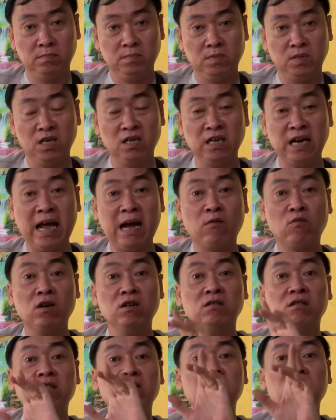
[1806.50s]
chừng nào
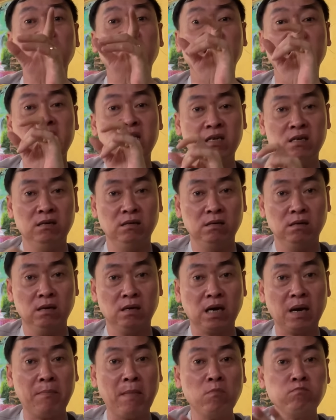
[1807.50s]
cưng được đi
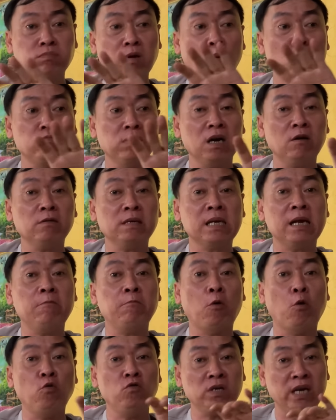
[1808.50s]
cái bóng tùng đó sẽ
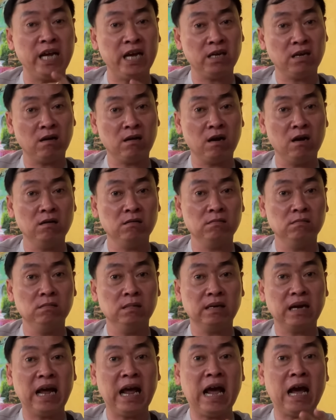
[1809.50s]
phủ che cho cưng
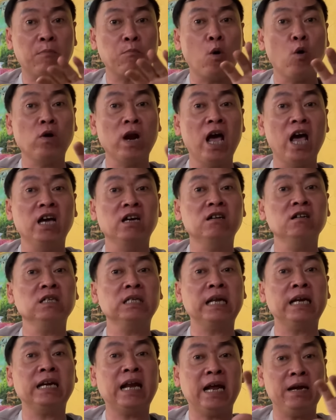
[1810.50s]
cái hạt bồ đề cưng
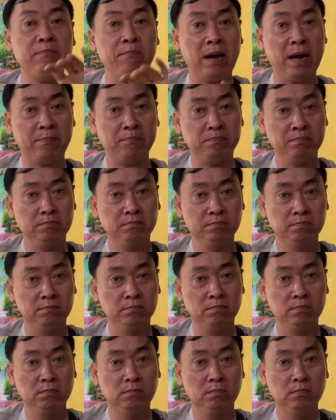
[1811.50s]
sẽ nảy mầm
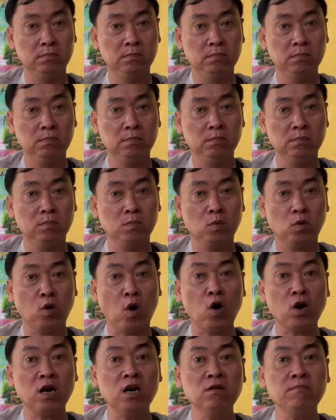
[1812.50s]

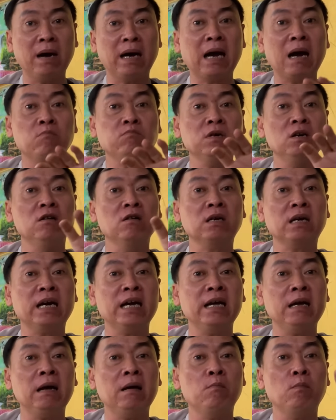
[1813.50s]
còn cưng mà không được
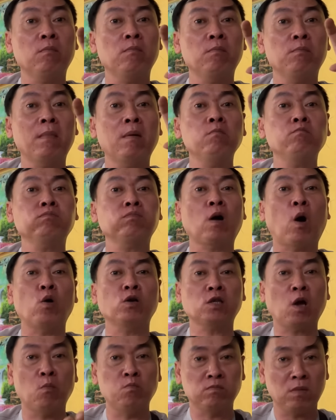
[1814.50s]
cái bóng cội
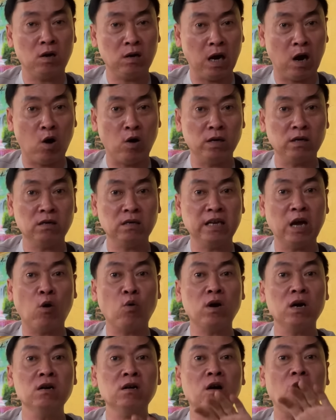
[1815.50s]
tùng đó rồi dầu
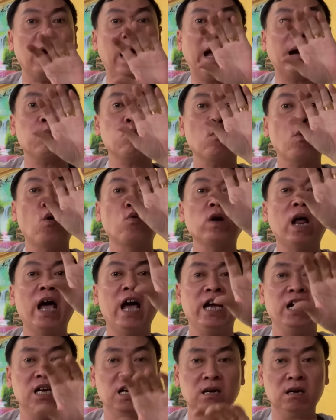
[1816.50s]
cưng có hạt bồ
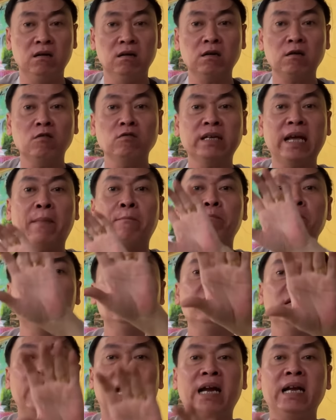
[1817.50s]
đề đi nữa cưng dầm
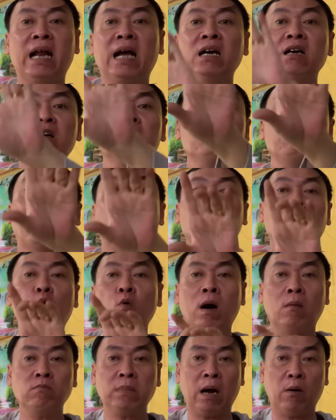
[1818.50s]
mưa giải nắng cưng mọc cũng
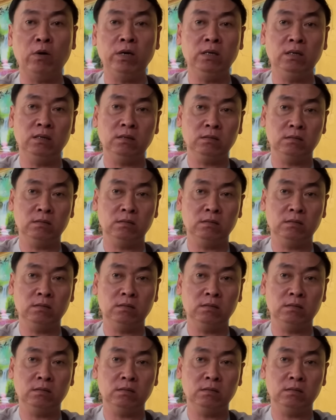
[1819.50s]
không nổi nữa